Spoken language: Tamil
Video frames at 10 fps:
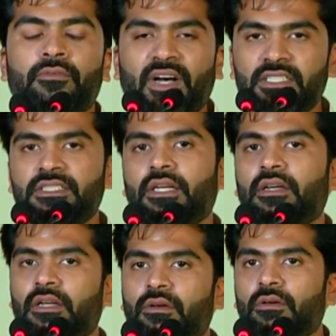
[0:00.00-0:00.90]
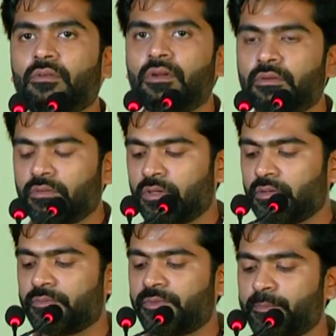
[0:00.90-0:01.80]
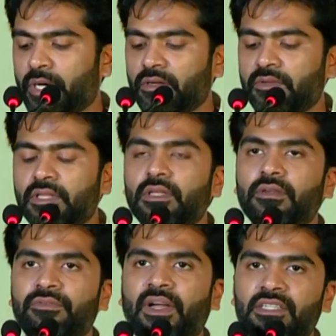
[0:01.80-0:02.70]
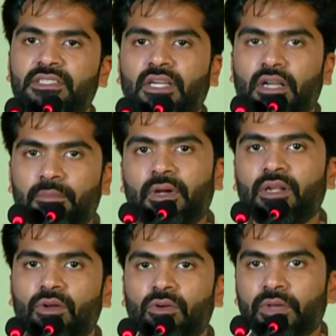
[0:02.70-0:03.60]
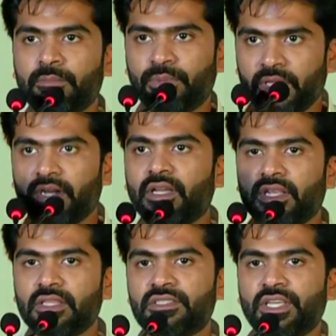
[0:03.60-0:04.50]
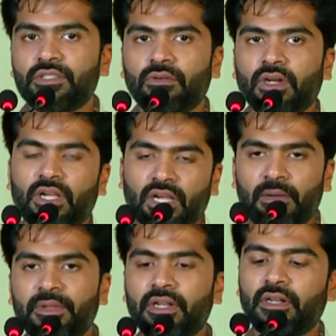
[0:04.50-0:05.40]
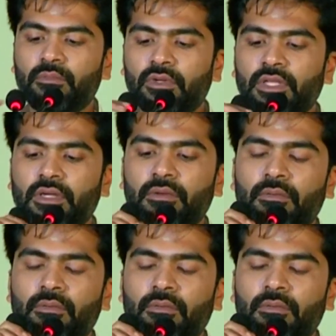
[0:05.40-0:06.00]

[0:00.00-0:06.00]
ஃபாஸ்ட்டாக ஒரு ஒரு படம் வந்து ஃபேன்ஸுக்காக பண்ணணும் இப்போ இருக்கிற இந்த சேஞ்ச் ஓவருக்காக அப்படின்ற போது